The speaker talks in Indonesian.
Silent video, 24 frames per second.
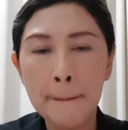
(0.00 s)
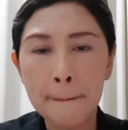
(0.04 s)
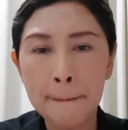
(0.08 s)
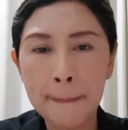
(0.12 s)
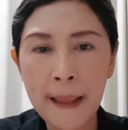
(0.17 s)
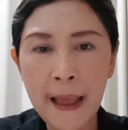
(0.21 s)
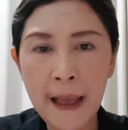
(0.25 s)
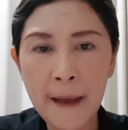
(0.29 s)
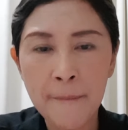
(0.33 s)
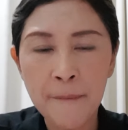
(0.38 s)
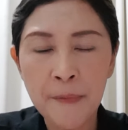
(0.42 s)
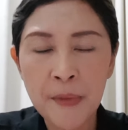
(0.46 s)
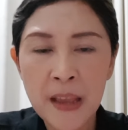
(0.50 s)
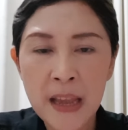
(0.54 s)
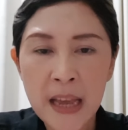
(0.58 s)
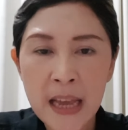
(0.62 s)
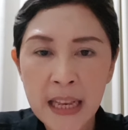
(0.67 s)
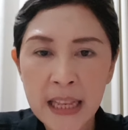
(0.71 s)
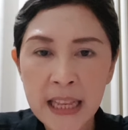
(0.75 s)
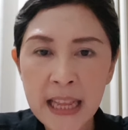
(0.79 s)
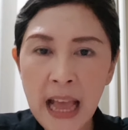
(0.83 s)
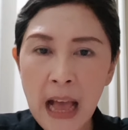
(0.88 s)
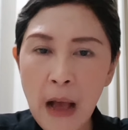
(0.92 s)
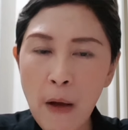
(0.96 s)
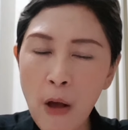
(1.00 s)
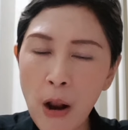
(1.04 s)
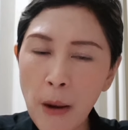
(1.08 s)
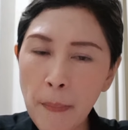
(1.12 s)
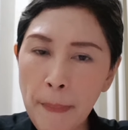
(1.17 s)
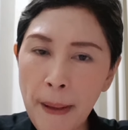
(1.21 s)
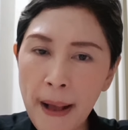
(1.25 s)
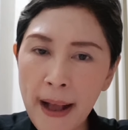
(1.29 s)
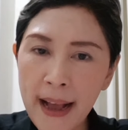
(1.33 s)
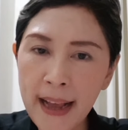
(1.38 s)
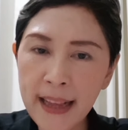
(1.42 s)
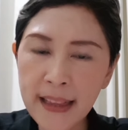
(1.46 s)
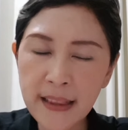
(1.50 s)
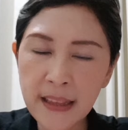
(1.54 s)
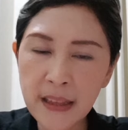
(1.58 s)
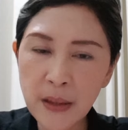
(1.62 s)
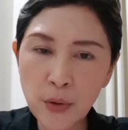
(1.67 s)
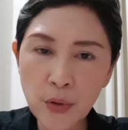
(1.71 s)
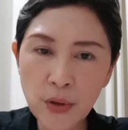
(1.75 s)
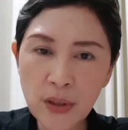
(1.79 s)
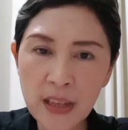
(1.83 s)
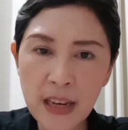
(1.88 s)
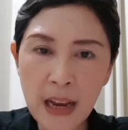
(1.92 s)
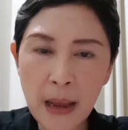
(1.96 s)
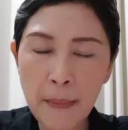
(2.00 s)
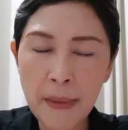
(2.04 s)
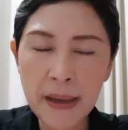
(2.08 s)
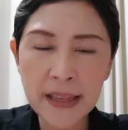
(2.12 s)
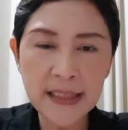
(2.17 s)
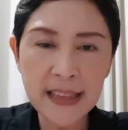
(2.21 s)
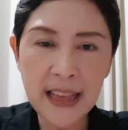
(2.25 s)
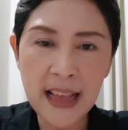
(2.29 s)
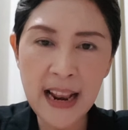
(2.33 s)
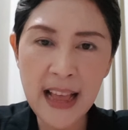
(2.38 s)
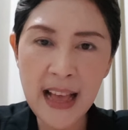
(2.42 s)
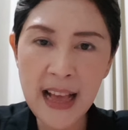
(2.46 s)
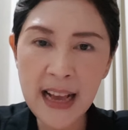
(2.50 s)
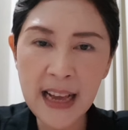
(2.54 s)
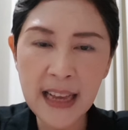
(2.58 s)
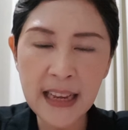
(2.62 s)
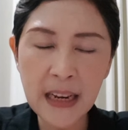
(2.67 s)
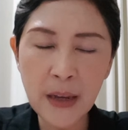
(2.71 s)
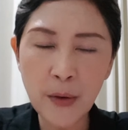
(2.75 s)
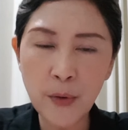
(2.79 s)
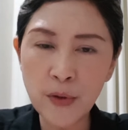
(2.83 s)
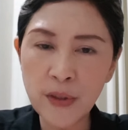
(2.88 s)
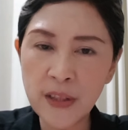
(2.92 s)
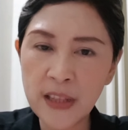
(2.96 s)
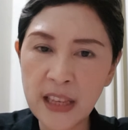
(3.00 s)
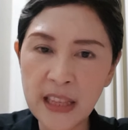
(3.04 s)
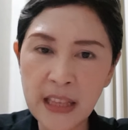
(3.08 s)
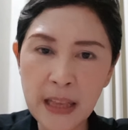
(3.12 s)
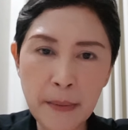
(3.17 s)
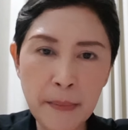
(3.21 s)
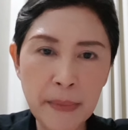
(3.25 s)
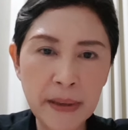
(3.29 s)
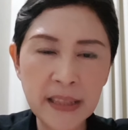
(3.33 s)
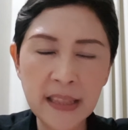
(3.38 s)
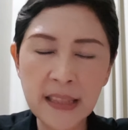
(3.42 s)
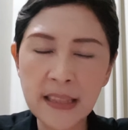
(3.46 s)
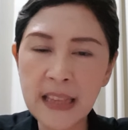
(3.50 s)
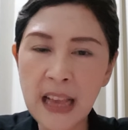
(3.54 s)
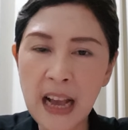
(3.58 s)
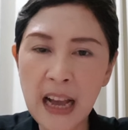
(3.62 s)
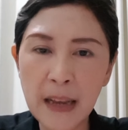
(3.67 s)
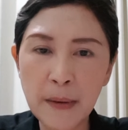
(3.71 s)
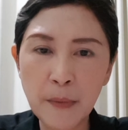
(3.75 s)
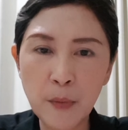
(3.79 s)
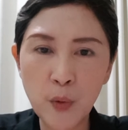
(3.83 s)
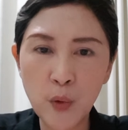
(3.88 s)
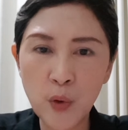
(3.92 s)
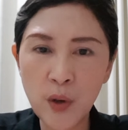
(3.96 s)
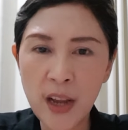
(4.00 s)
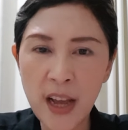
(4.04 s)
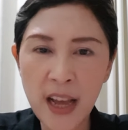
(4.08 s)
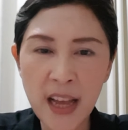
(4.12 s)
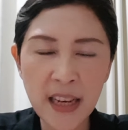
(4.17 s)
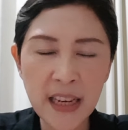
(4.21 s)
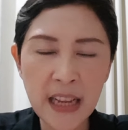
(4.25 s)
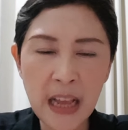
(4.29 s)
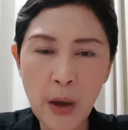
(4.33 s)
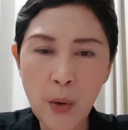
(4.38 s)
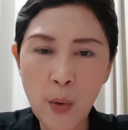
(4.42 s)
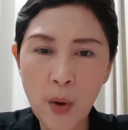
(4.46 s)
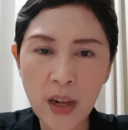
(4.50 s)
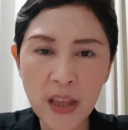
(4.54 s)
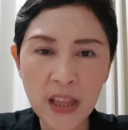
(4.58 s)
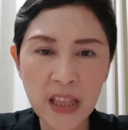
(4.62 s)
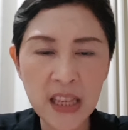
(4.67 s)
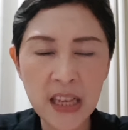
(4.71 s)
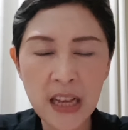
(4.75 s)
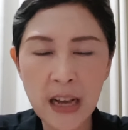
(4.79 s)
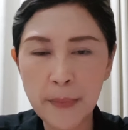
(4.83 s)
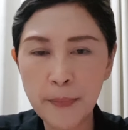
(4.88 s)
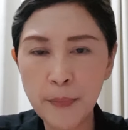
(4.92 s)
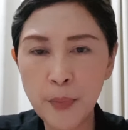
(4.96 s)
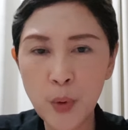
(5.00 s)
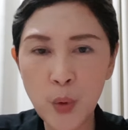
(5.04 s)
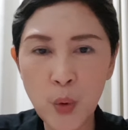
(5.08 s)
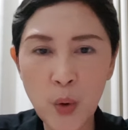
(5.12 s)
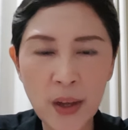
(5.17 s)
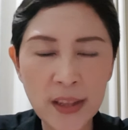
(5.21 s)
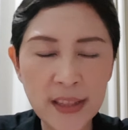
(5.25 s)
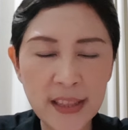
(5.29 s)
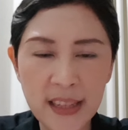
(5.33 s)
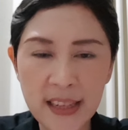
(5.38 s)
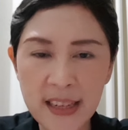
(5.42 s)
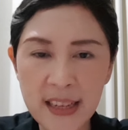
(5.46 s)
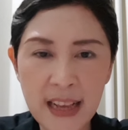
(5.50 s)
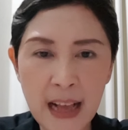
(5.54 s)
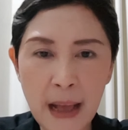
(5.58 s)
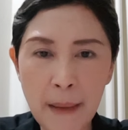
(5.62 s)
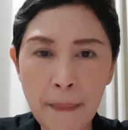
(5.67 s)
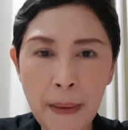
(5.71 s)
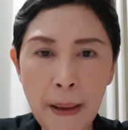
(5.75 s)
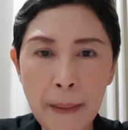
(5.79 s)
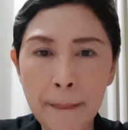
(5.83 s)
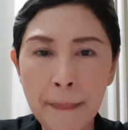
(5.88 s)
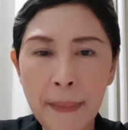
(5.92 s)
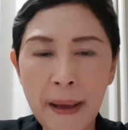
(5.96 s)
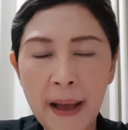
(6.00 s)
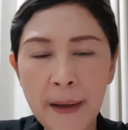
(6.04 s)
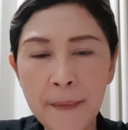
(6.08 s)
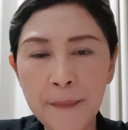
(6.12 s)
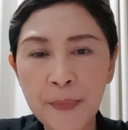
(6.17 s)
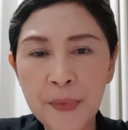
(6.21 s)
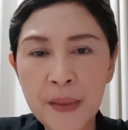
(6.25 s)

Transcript: Nah, di awal pakai tentu tidak masalah karena usianya masih sangat muda di awal 30-an jadi nggak apa-apa.